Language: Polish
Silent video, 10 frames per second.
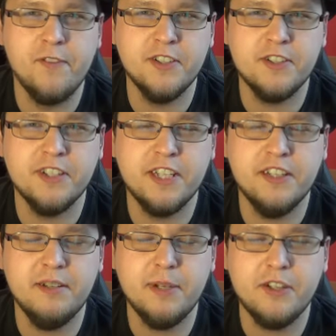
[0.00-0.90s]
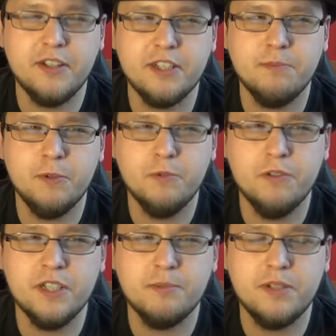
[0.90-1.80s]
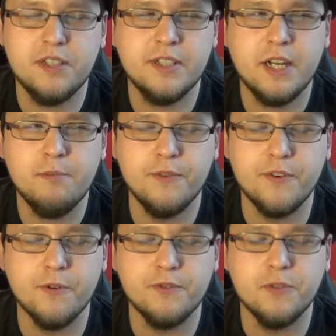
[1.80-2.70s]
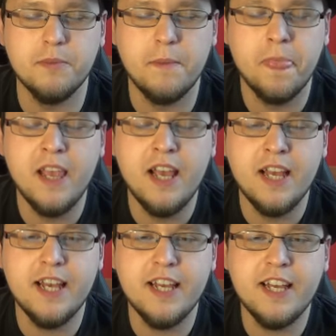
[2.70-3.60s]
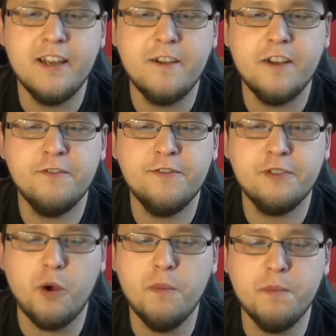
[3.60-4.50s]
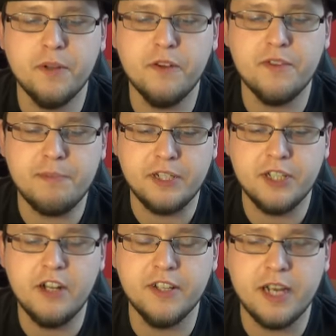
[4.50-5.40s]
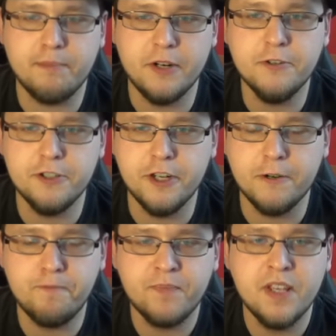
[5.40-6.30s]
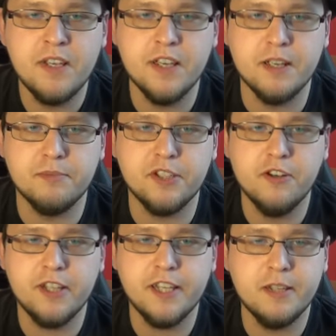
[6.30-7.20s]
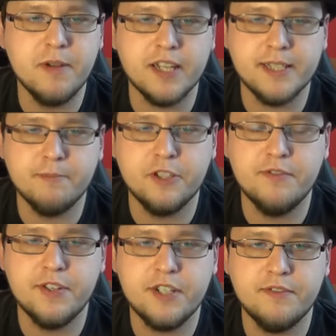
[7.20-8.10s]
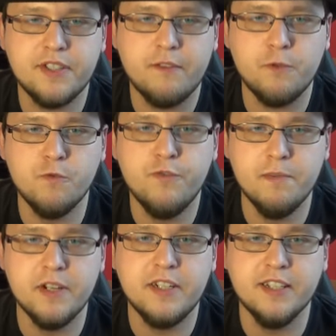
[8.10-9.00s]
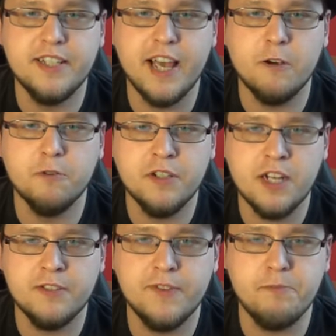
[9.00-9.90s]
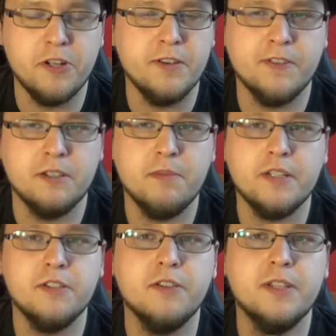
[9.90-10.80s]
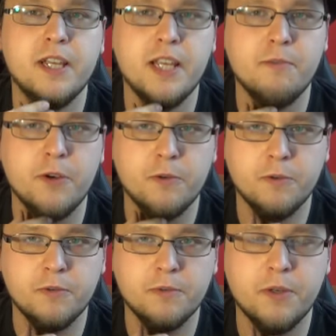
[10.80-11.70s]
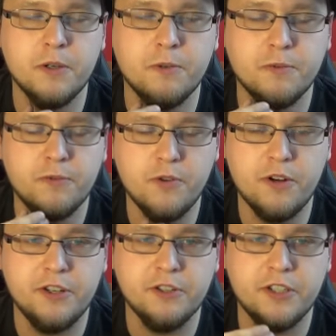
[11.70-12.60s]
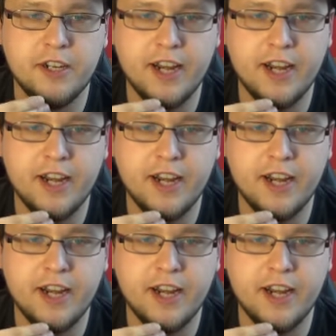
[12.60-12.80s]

Więc to jest jedyna metoda, żeby uciec przed skarbówką w sumie. E, wysłał mi ponownie pan szalony kapelusznik eee, przygodę. Tym razem oczywiście wstawił wymyśl sobie jakąś nazwę, ponieważ bardzo docenia moją, moją twórczość i